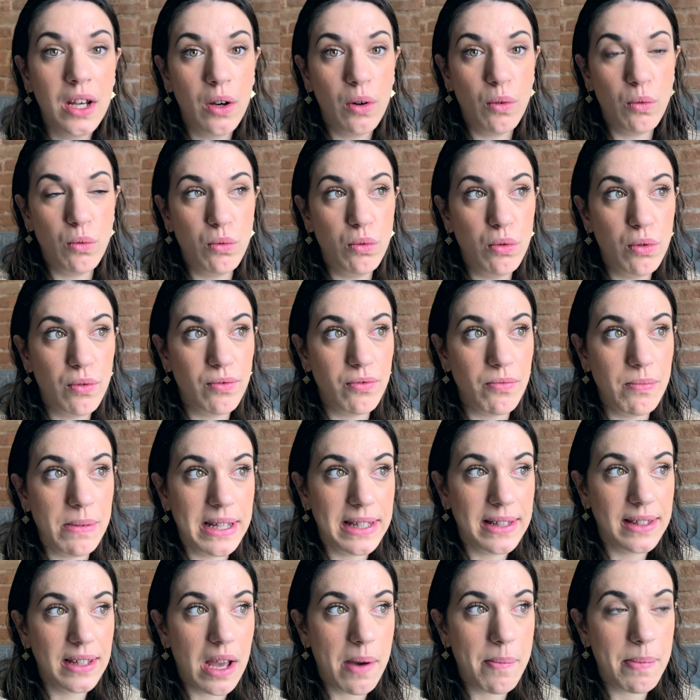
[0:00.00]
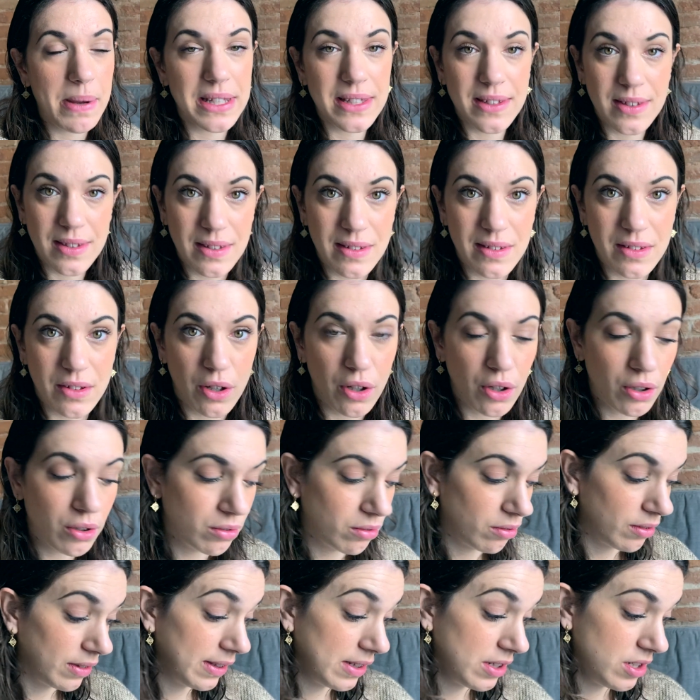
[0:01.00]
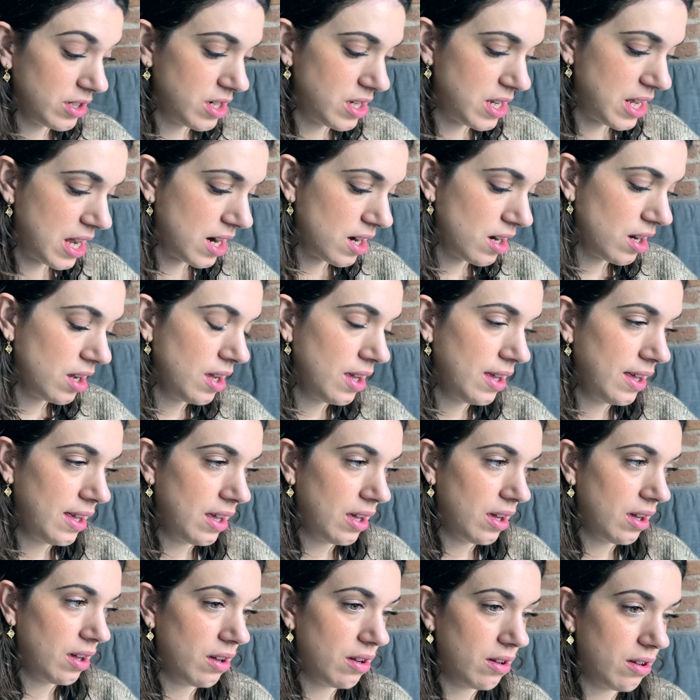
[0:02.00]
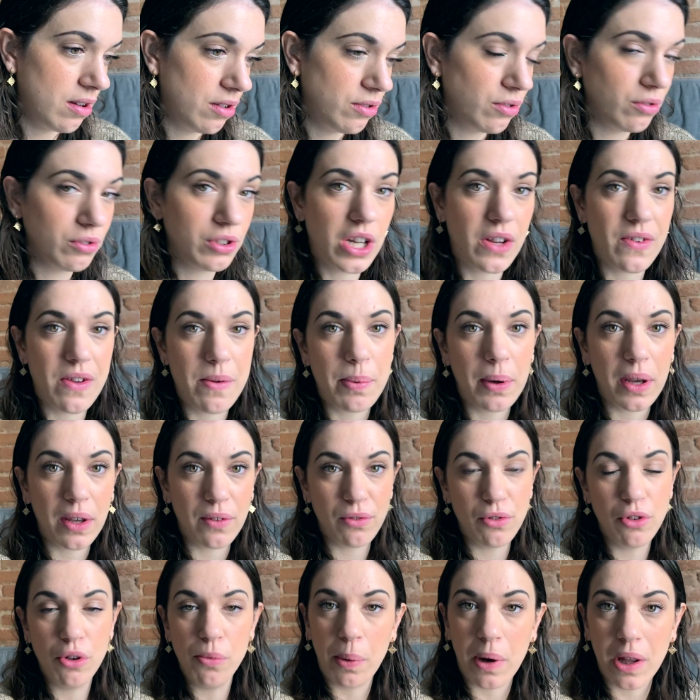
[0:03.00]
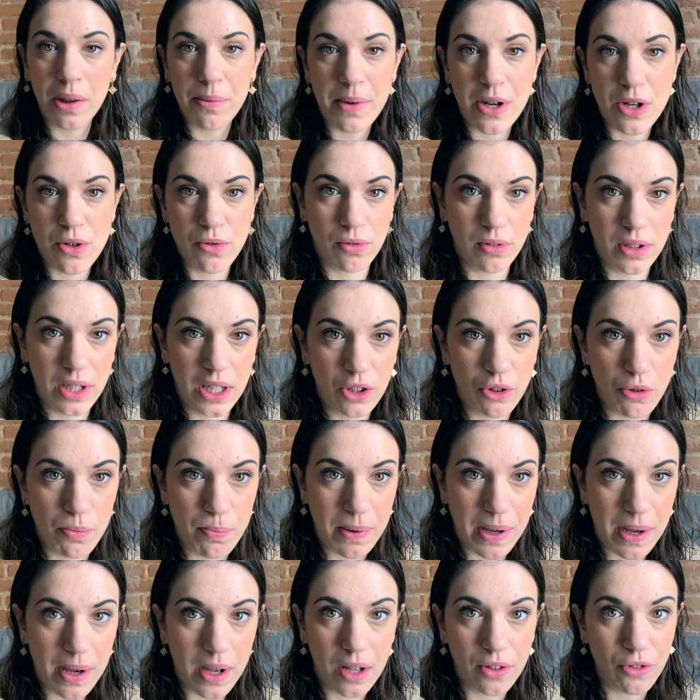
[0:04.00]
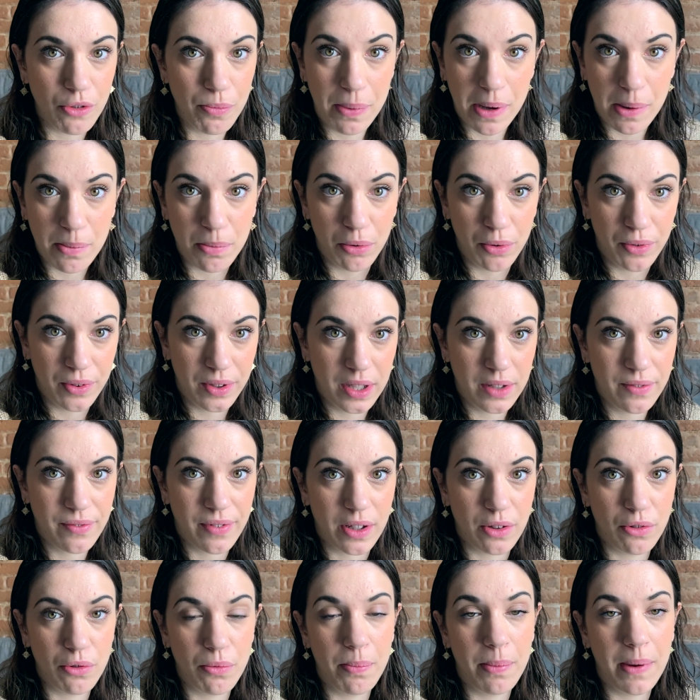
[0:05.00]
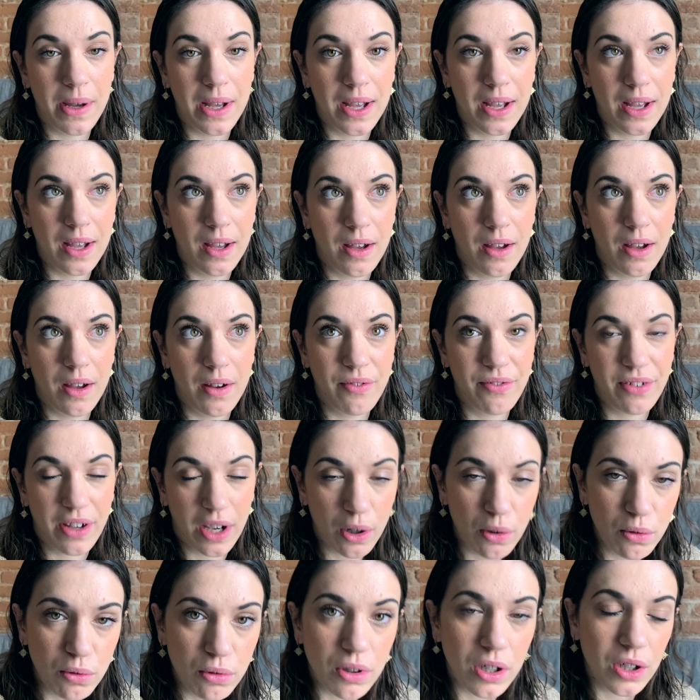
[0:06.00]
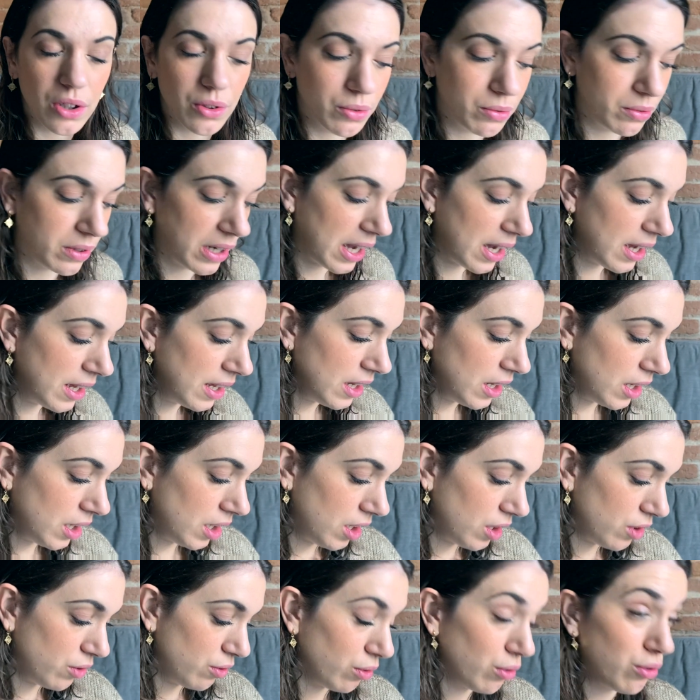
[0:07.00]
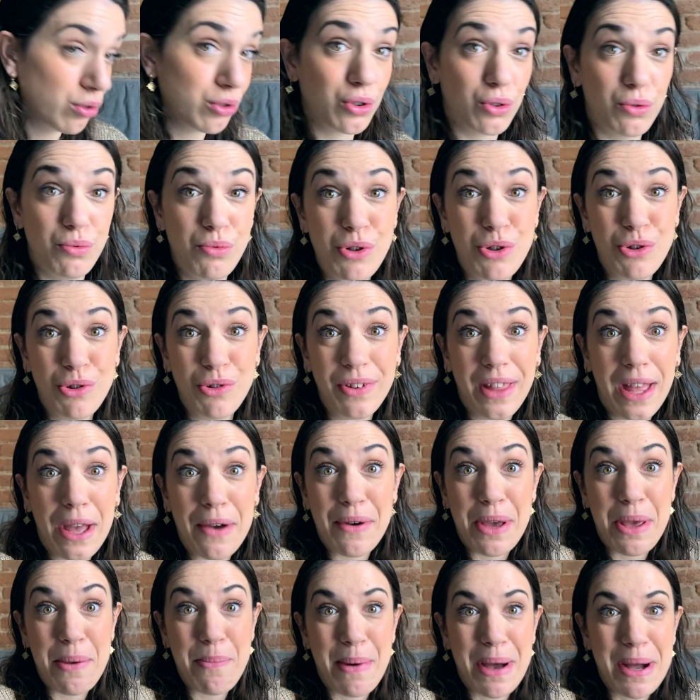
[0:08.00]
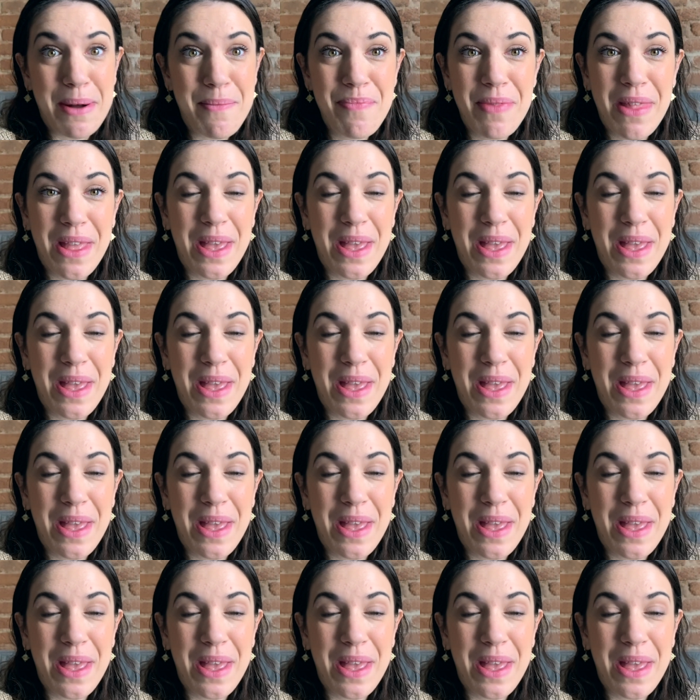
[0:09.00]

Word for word: où vous mettez à peine 6 heures, donc c'est génial. Euh, donc j'avais prévu de prendre ma journée, de pas de pas bosser, enfin de pas faire cours en tout cas. Donc aujourd'hui je ne travaille pas,